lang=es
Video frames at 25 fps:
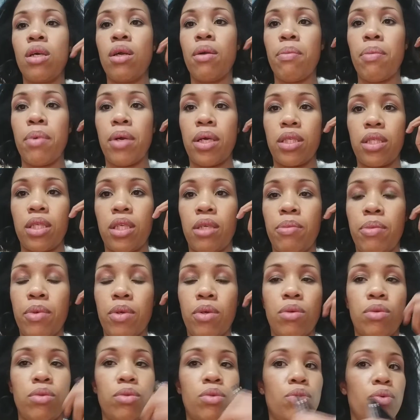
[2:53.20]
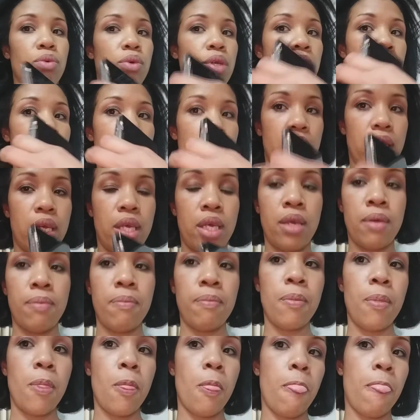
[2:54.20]
para hacerme conturi aquí.
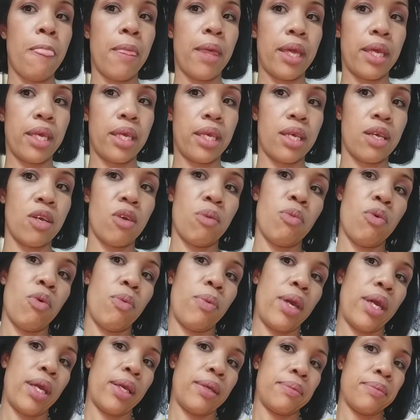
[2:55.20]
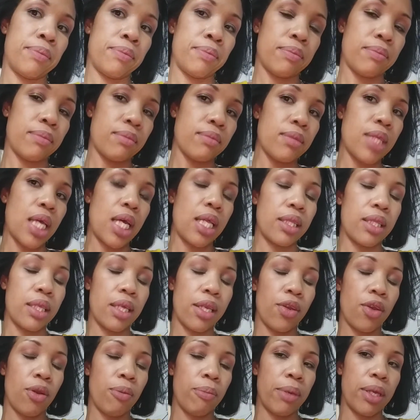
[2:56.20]
Y como ven,
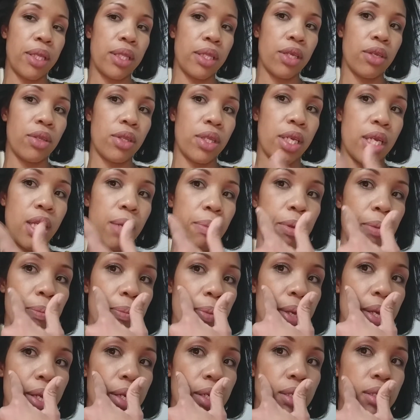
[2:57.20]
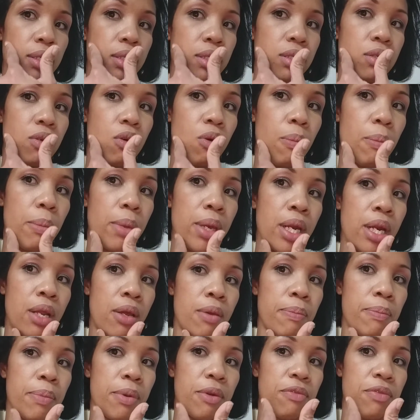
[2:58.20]
anteriormente yo tenía mi piel con menos
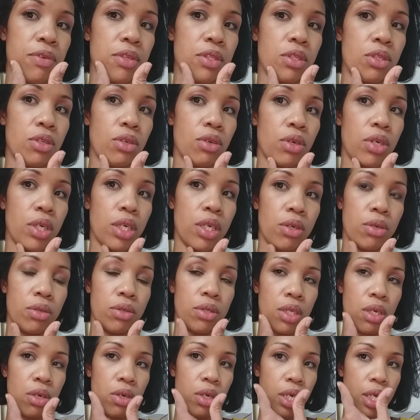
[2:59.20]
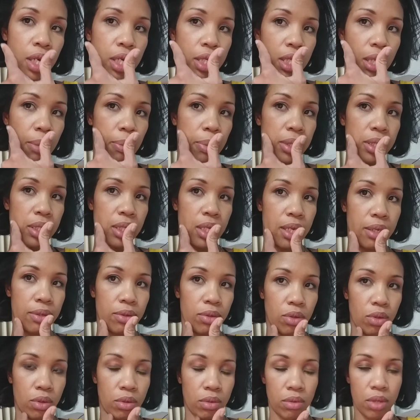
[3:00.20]
imperfecciones. No sé lo que le está
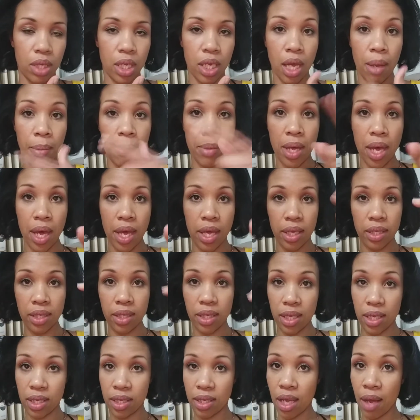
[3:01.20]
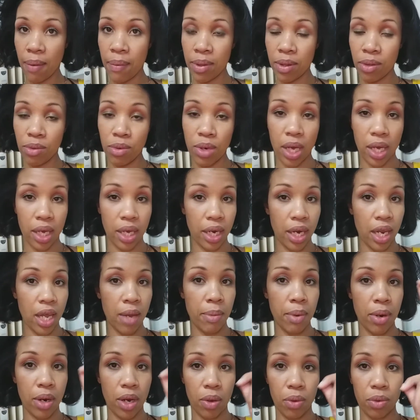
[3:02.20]
pasando. Díganme ahí si saben de una
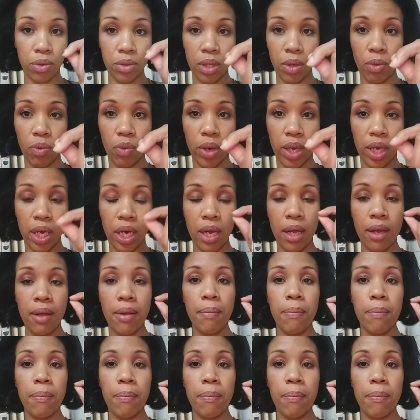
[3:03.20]
crema, una cosa buena